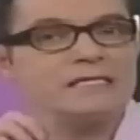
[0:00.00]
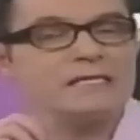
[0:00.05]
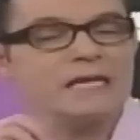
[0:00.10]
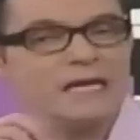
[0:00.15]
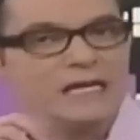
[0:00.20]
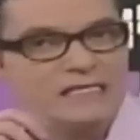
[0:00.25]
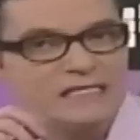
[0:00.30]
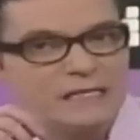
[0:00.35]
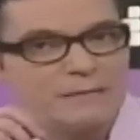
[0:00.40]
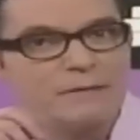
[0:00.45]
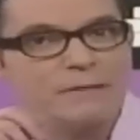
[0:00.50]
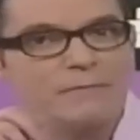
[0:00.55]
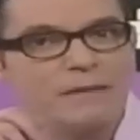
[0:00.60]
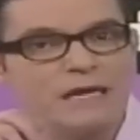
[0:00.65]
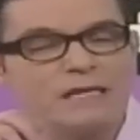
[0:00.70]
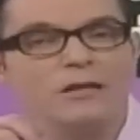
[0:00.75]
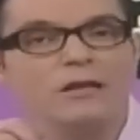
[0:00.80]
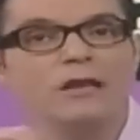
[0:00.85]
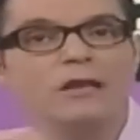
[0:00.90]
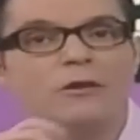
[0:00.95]
sirve
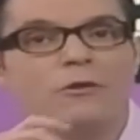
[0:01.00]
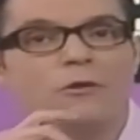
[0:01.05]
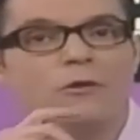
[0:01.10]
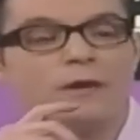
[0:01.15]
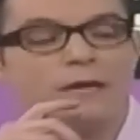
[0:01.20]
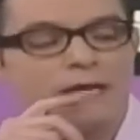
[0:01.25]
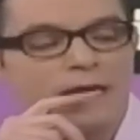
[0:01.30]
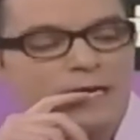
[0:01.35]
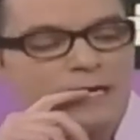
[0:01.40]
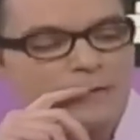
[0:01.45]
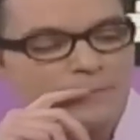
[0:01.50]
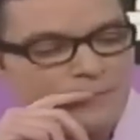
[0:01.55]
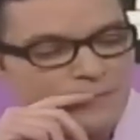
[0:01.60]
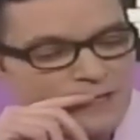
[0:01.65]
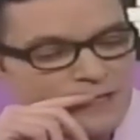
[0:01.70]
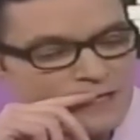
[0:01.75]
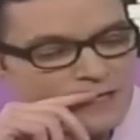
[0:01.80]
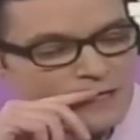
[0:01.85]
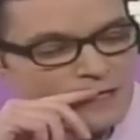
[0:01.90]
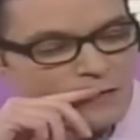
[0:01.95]
más lo que,
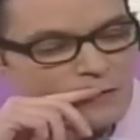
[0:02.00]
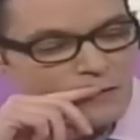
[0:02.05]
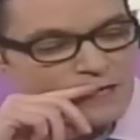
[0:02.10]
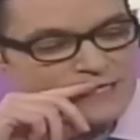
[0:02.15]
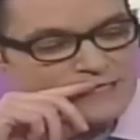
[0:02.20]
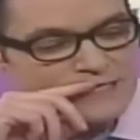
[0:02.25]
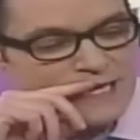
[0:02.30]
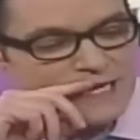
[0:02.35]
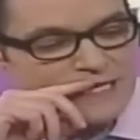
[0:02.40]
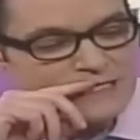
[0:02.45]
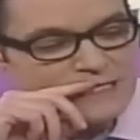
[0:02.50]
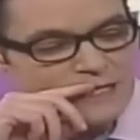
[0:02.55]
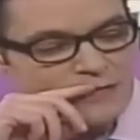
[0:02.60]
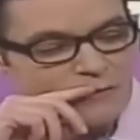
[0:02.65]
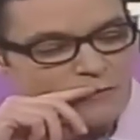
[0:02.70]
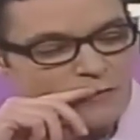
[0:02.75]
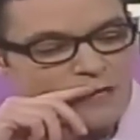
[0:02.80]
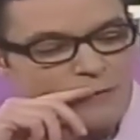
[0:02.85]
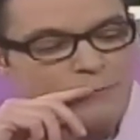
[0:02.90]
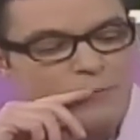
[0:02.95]
lo que están
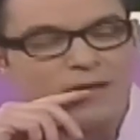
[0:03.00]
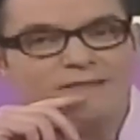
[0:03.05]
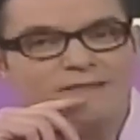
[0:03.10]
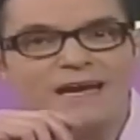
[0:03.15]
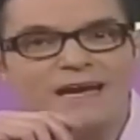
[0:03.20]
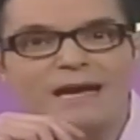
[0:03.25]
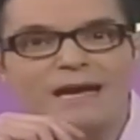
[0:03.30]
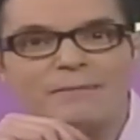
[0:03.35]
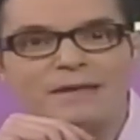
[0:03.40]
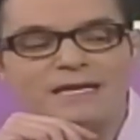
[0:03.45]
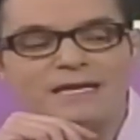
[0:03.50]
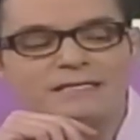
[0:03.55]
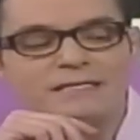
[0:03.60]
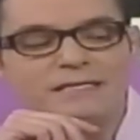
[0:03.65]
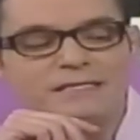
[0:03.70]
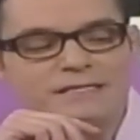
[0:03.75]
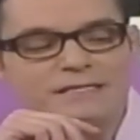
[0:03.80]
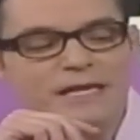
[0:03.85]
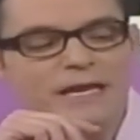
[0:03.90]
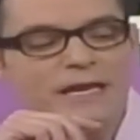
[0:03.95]
haciendo el poeta Javier
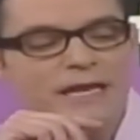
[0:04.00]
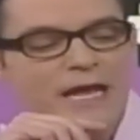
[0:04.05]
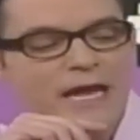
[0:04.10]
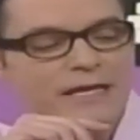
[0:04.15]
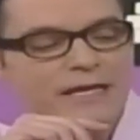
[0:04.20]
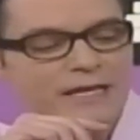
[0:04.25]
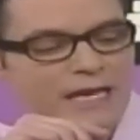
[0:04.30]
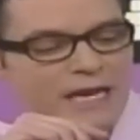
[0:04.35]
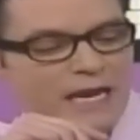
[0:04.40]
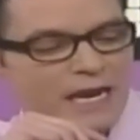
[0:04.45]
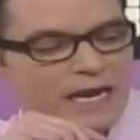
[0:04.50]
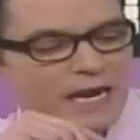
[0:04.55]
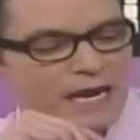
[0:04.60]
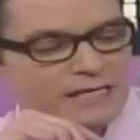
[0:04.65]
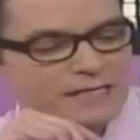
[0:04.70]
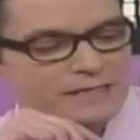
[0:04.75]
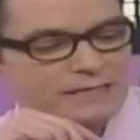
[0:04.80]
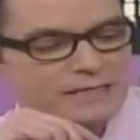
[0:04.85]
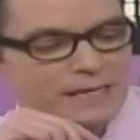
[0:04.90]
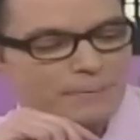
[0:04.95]
Sicilia y el
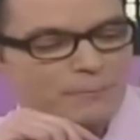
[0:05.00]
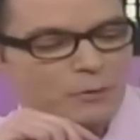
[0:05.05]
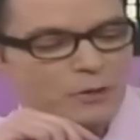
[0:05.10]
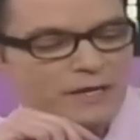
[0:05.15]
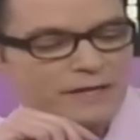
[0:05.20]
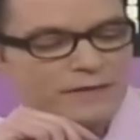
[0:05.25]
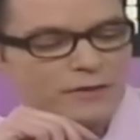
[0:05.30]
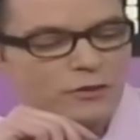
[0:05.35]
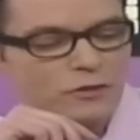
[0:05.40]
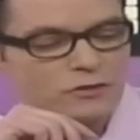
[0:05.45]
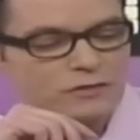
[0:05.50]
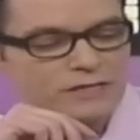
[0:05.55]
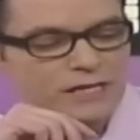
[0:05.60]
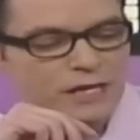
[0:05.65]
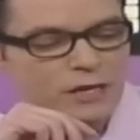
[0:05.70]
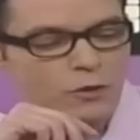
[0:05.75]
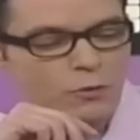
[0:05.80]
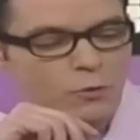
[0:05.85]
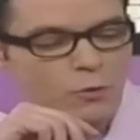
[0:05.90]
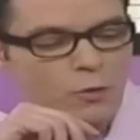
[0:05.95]
analista político
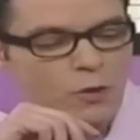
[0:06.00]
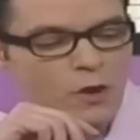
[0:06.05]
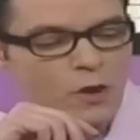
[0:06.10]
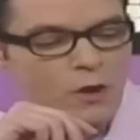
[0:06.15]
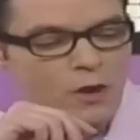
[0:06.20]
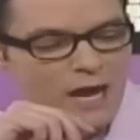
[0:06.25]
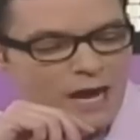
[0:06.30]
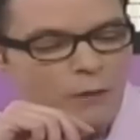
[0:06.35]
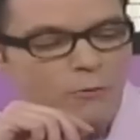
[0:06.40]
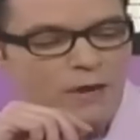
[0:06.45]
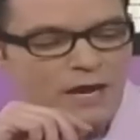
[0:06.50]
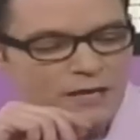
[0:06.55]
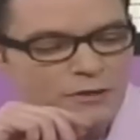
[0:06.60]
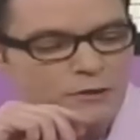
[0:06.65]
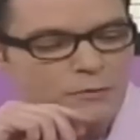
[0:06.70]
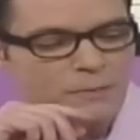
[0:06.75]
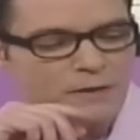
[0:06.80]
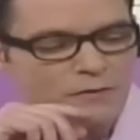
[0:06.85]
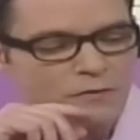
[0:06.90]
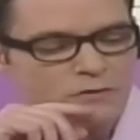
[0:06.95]
Sergio
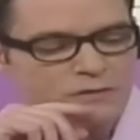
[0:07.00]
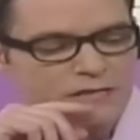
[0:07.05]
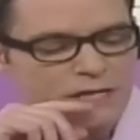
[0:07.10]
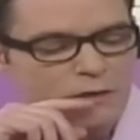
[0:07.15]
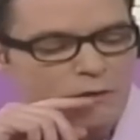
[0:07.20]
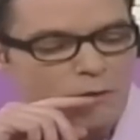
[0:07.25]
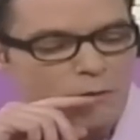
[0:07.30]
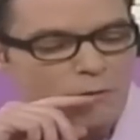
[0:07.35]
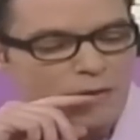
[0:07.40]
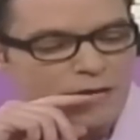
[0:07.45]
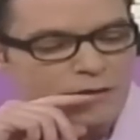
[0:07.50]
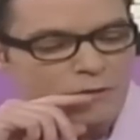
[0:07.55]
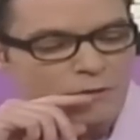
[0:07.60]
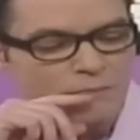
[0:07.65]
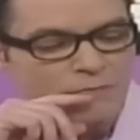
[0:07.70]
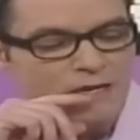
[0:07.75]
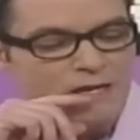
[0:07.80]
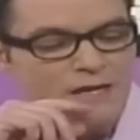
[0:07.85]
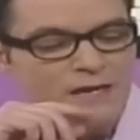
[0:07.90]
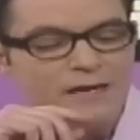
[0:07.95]
Aguayo, perdón, Sergio Aguayo,
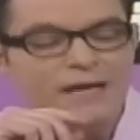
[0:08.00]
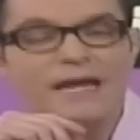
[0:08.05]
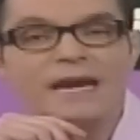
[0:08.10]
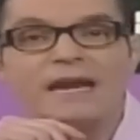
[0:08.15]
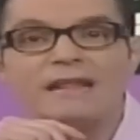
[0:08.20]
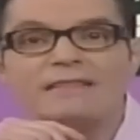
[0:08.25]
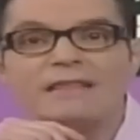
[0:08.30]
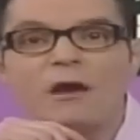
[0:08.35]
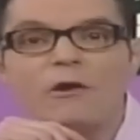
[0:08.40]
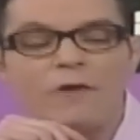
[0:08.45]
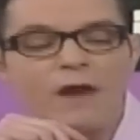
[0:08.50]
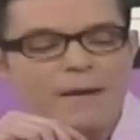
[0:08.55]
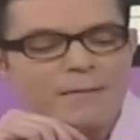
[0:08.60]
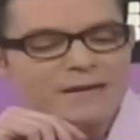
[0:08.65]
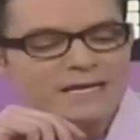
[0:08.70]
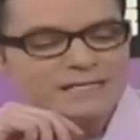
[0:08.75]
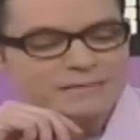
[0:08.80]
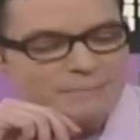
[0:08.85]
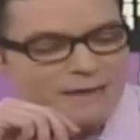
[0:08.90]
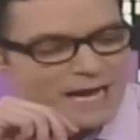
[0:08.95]
que retaron una
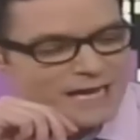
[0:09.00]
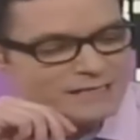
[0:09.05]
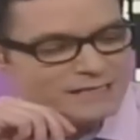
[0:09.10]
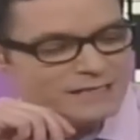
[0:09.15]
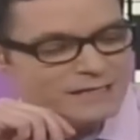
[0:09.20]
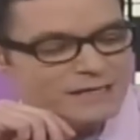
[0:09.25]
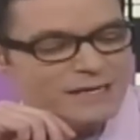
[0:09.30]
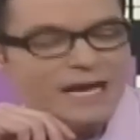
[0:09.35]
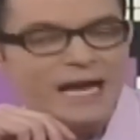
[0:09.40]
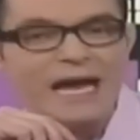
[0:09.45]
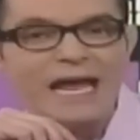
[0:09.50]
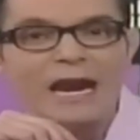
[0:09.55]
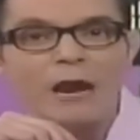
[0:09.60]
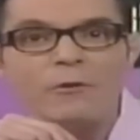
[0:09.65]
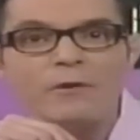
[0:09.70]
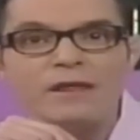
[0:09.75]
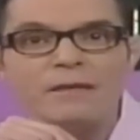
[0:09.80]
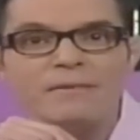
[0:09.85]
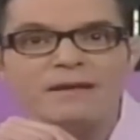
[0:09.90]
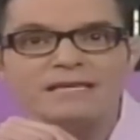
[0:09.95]
vez más a la
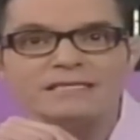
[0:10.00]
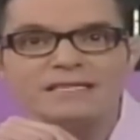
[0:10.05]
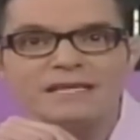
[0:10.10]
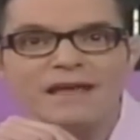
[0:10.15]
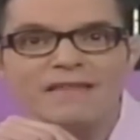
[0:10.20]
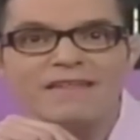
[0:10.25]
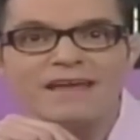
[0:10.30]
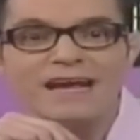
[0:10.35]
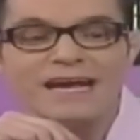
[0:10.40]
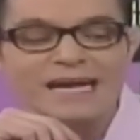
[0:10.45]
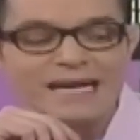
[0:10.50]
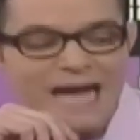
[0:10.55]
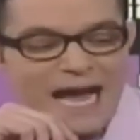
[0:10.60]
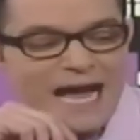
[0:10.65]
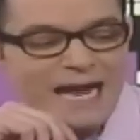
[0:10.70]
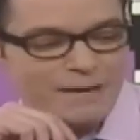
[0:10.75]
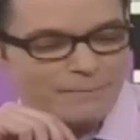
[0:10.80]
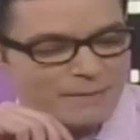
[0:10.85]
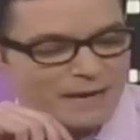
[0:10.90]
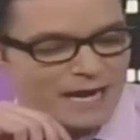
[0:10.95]
Universidad de
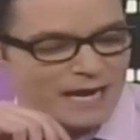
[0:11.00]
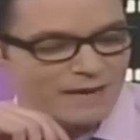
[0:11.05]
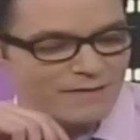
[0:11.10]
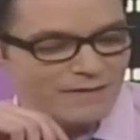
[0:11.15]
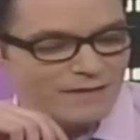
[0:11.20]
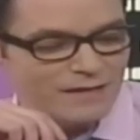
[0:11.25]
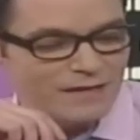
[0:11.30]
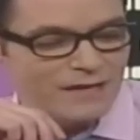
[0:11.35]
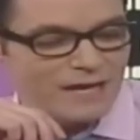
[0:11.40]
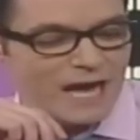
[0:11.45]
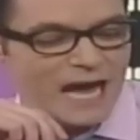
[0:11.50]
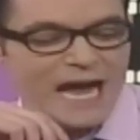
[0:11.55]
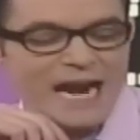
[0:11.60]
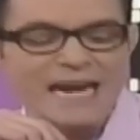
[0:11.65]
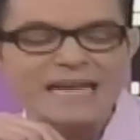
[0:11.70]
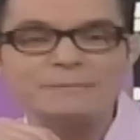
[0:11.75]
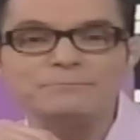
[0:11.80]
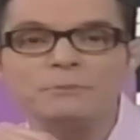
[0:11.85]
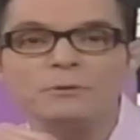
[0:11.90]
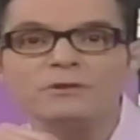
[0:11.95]
Harvard a
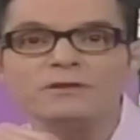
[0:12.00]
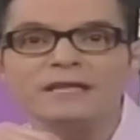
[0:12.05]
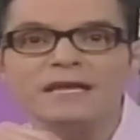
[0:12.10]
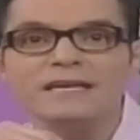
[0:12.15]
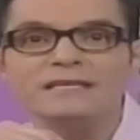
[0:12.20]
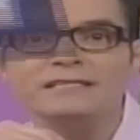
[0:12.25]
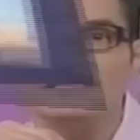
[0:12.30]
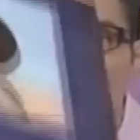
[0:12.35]
responder si el